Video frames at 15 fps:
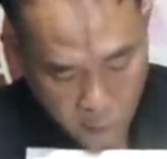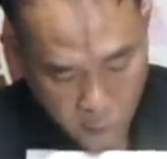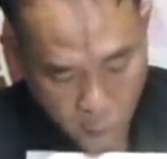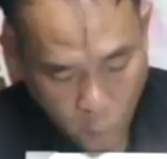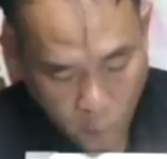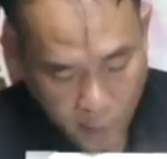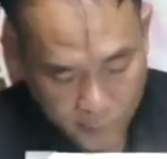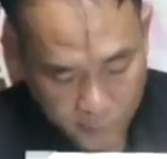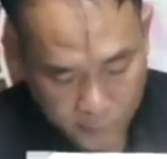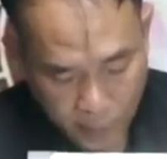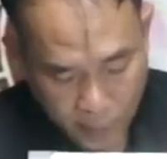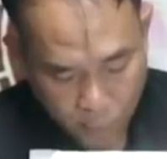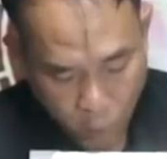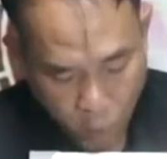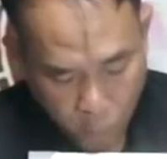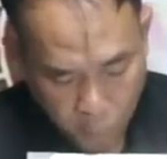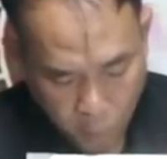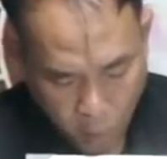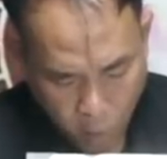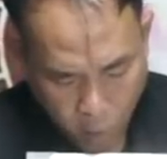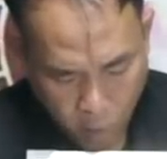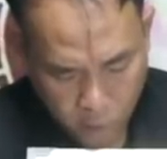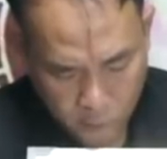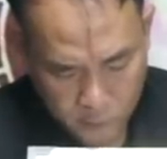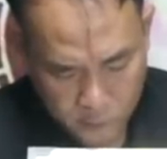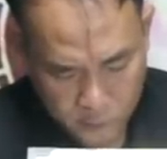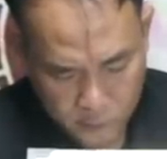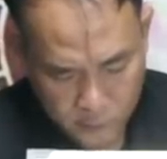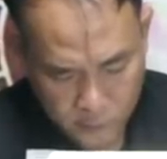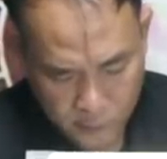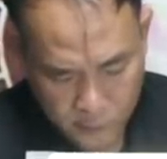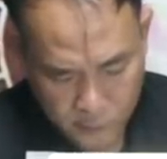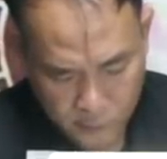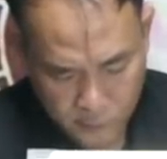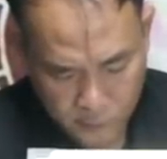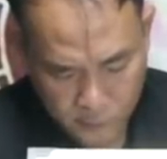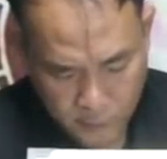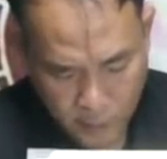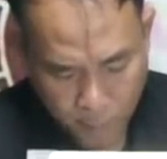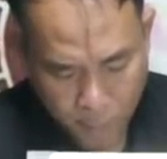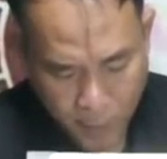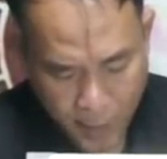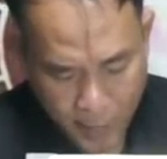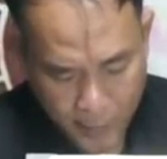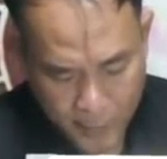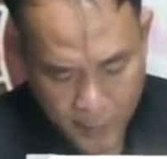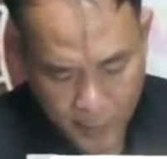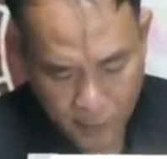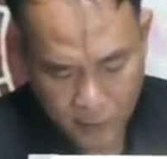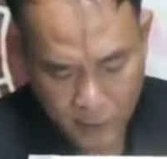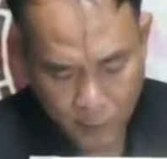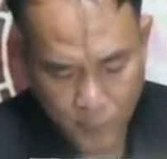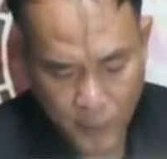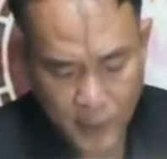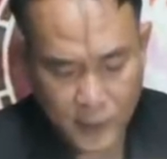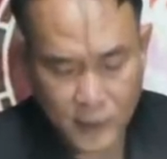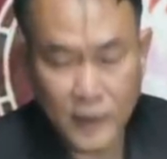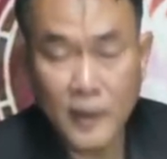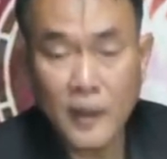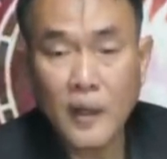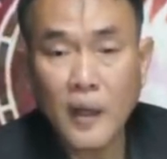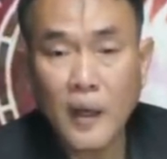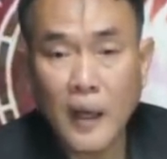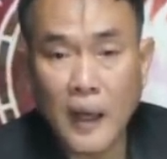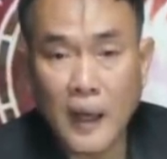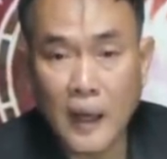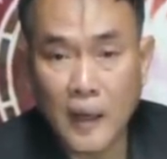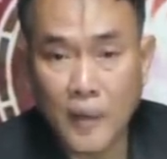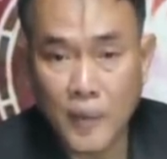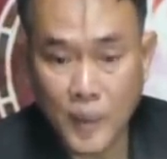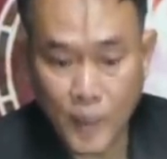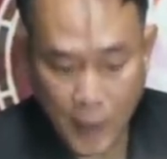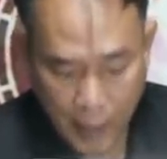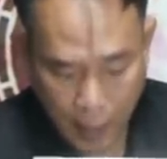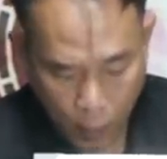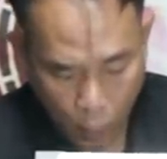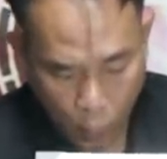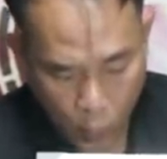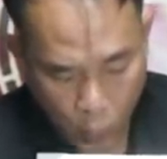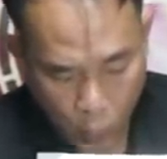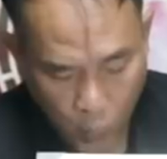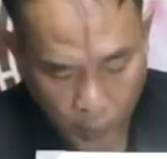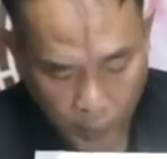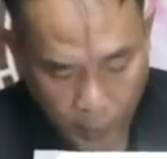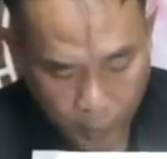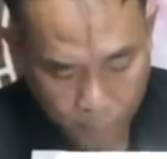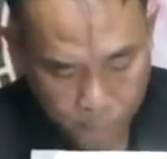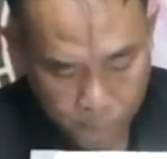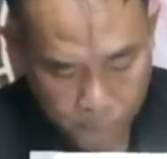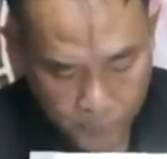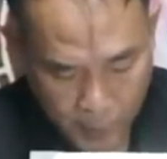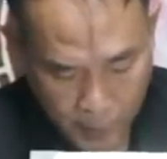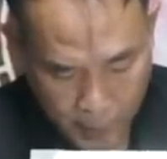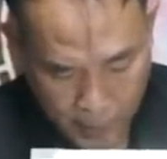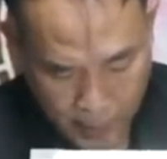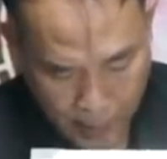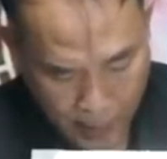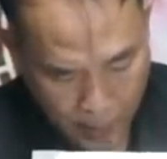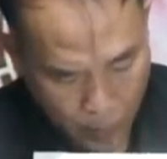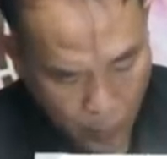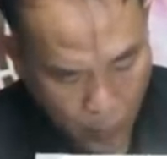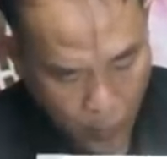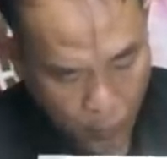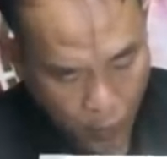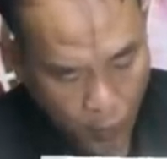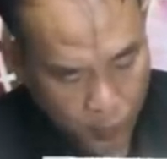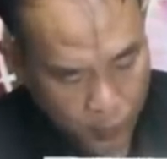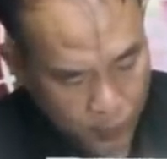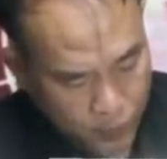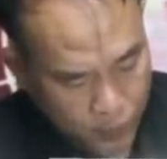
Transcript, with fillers: ส่วนในภพของราพะเนี่ยก็จะเป็นมีพระราหูอยู่นะครับส่วนพบ